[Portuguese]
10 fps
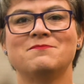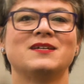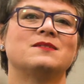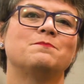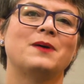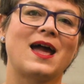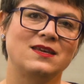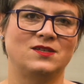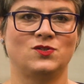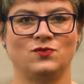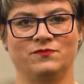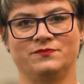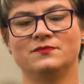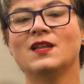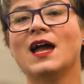Mas para isso,
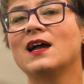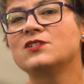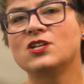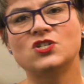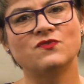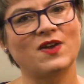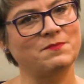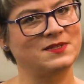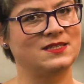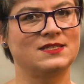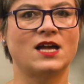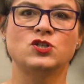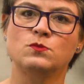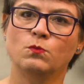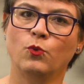a gente vai precisar
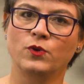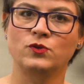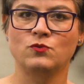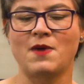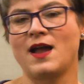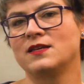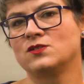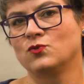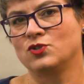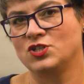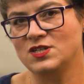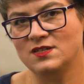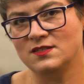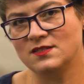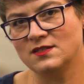de muito mais
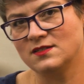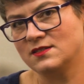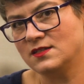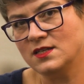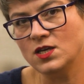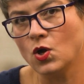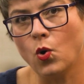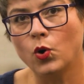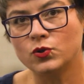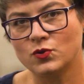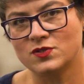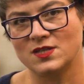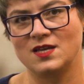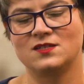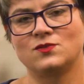notícias e outros
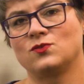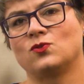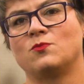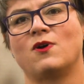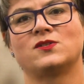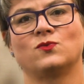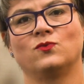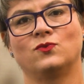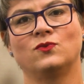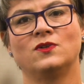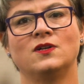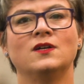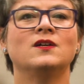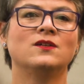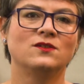textos sobre o assunto
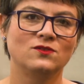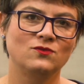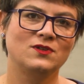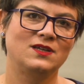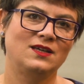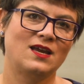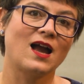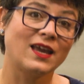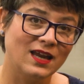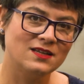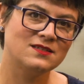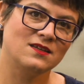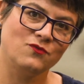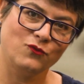do que aqueles que